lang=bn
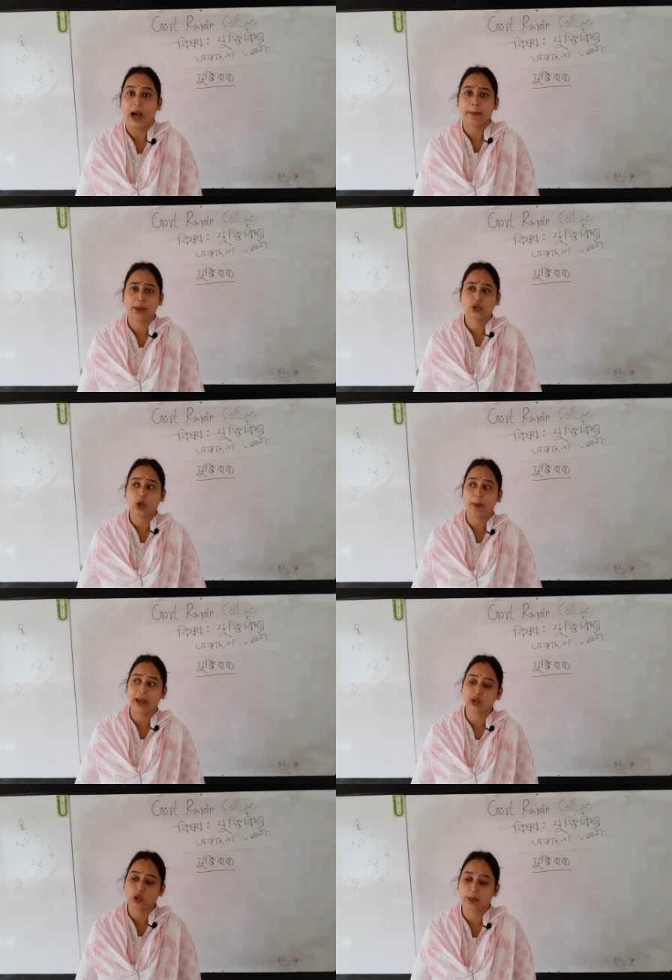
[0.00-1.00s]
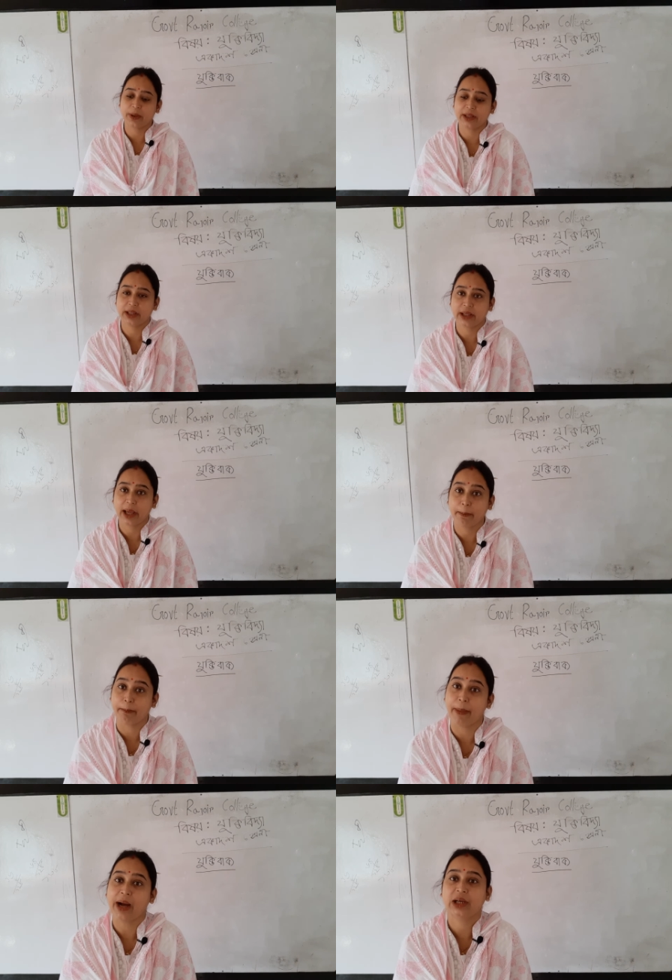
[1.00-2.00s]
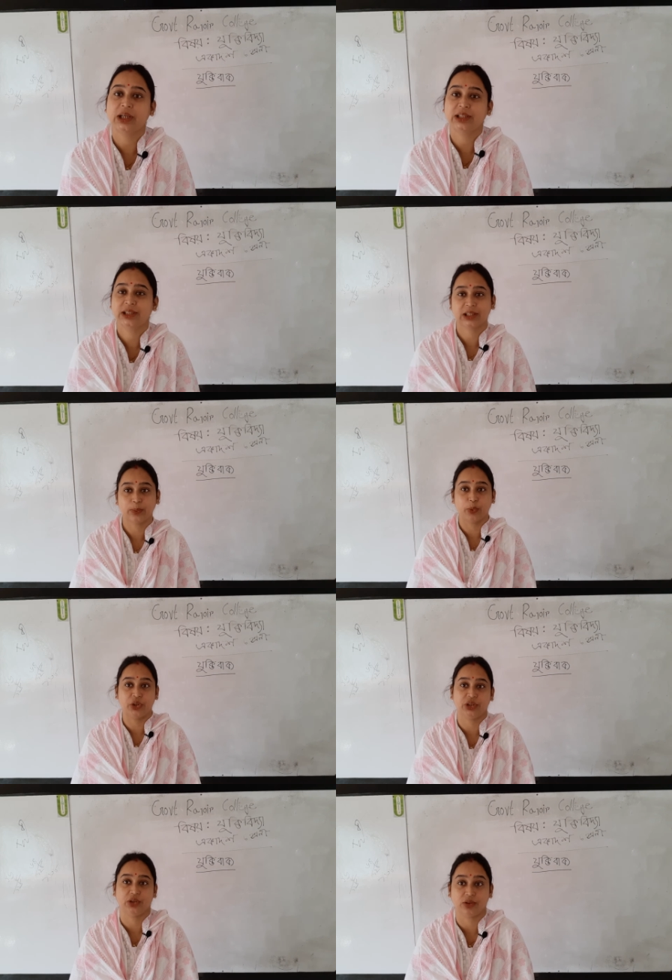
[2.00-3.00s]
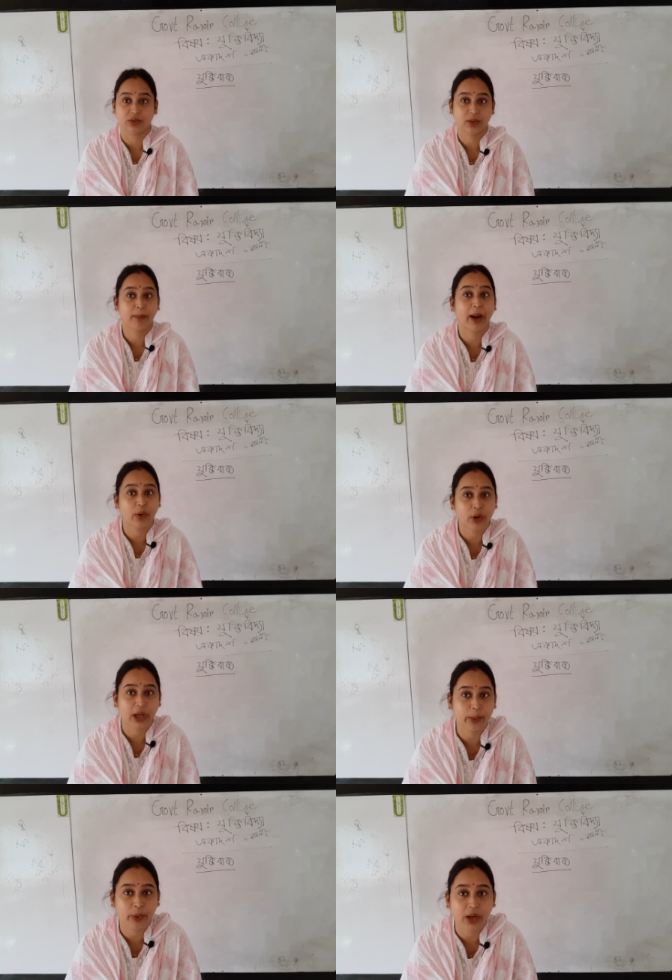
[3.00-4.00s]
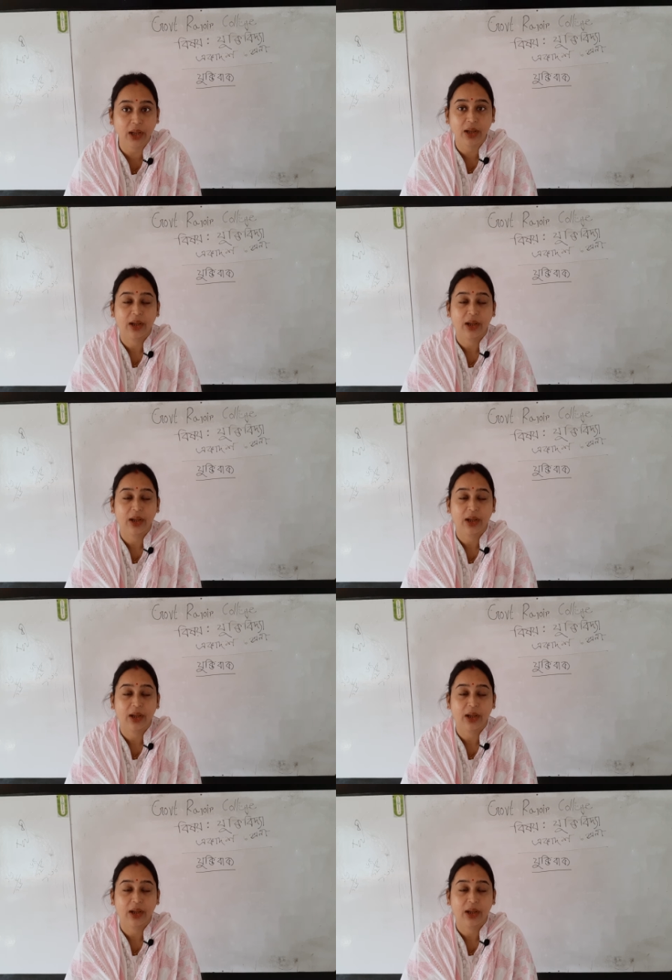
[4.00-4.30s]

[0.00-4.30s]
আমরা সবাই ছোটবেলা থেকে বাক্যের সাথে পরিচিত বাক্য কাকে বলে